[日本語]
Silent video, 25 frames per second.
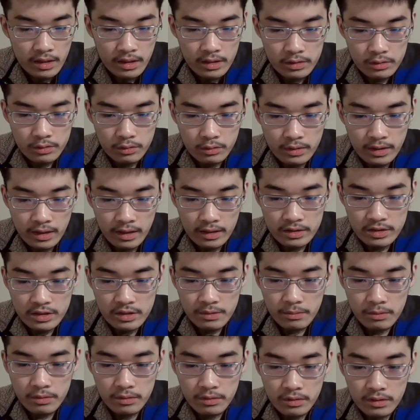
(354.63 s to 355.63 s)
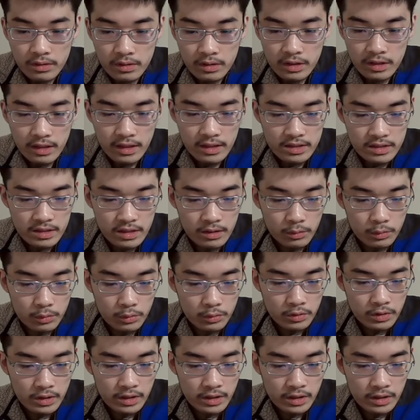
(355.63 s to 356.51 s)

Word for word: そのなんか自分に対して、この乙